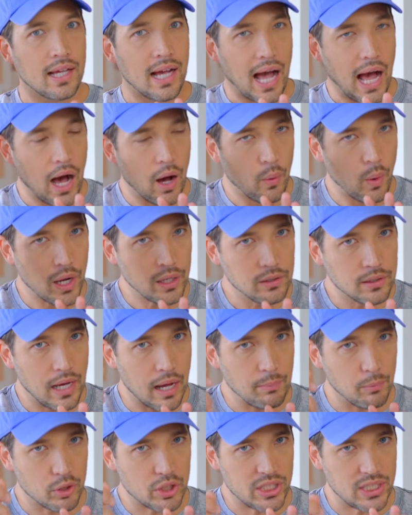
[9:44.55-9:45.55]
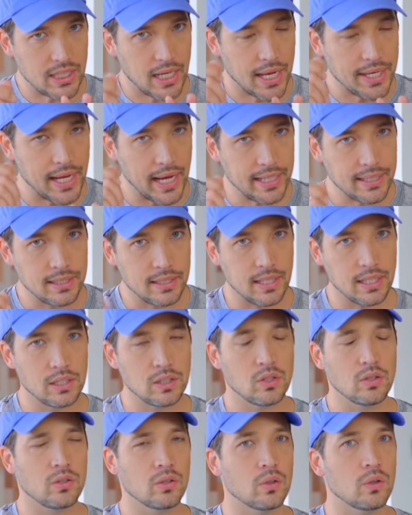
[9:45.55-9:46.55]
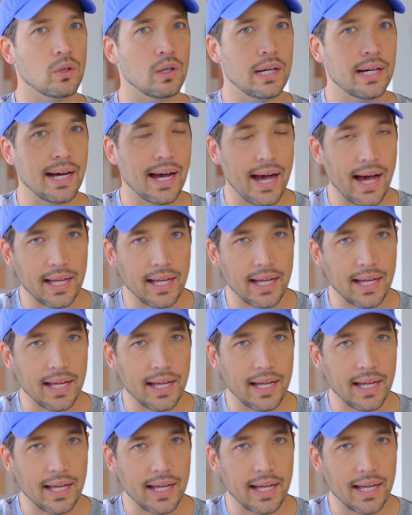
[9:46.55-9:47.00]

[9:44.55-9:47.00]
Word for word: 変わるかもしれないっていうのを